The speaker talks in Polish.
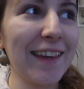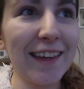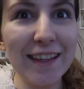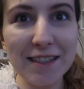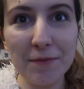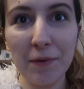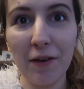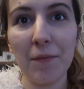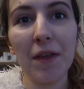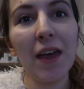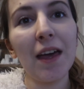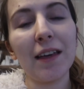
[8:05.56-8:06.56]
tak jak ja się bałam.
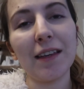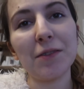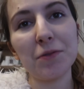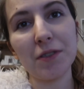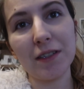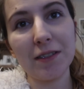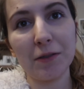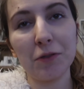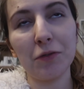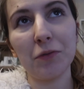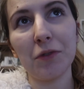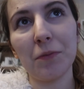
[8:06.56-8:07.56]
Jasiu siedział
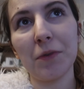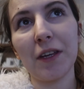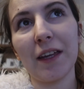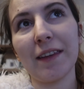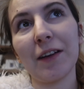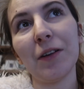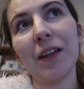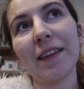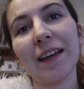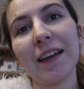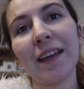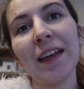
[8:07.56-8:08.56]
do, u Dominika na
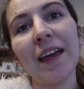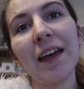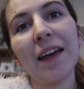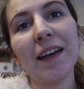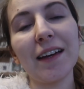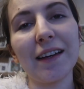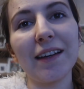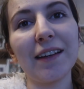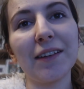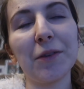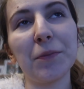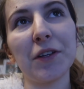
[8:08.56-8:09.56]
kolanach,
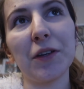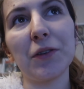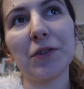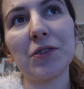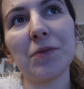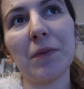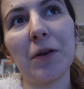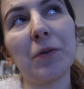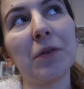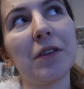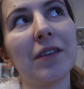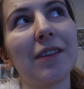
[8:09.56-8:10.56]
e, Dominik go
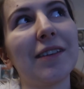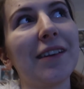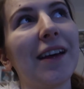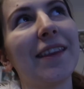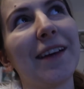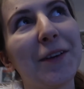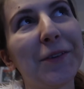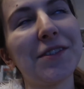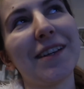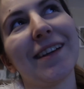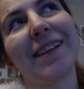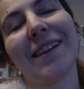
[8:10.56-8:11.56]
trzymał, e, a na
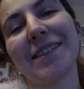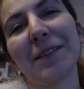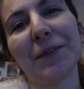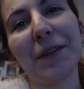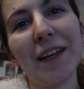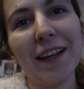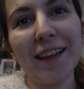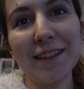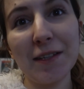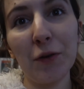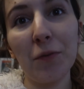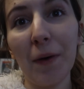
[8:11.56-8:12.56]
górze leciał,
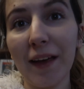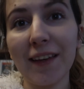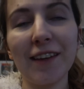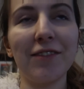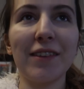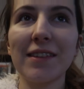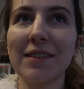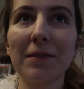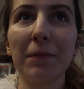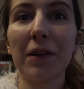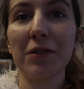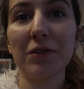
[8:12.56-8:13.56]
leciały bajki, więc
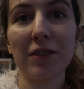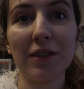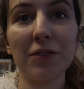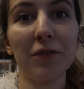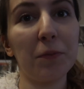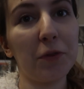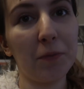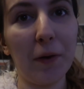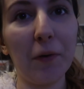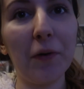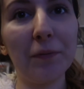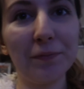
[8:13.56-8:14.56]
bardzo się Jasiu
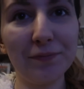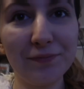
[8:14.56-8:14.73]
podobało.